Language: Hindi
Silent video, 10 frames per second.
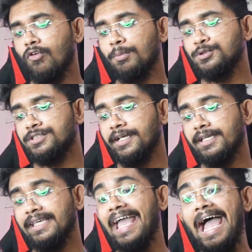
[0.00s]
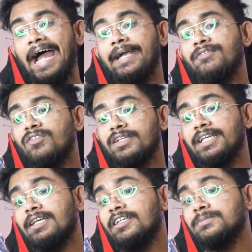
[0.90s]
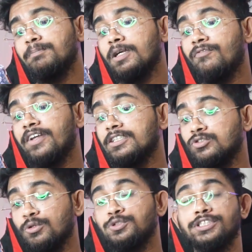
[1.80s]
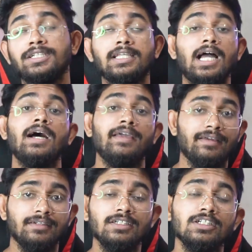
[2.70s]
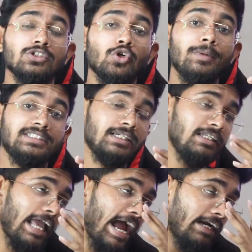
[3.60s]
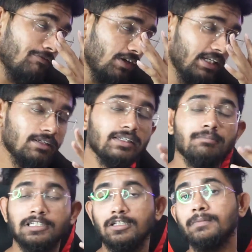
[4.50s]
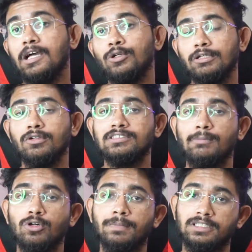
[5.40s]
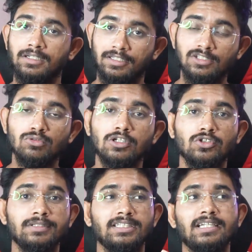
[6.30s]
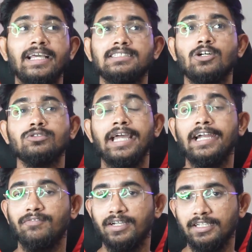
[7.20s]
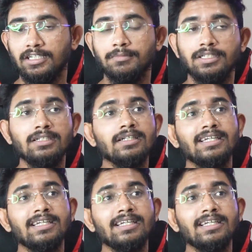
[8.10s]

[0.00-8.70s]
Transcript: वो पूछ रहे हैं कि एड फटिक का परफेक्ट सोल्यूशन क्या है तो बेसिकली एड फटिक मतलब क्या होता है अगर आपको पता नहीं होगा तो बेसिकली ऐसा होता है एड फटिक का मीनिंग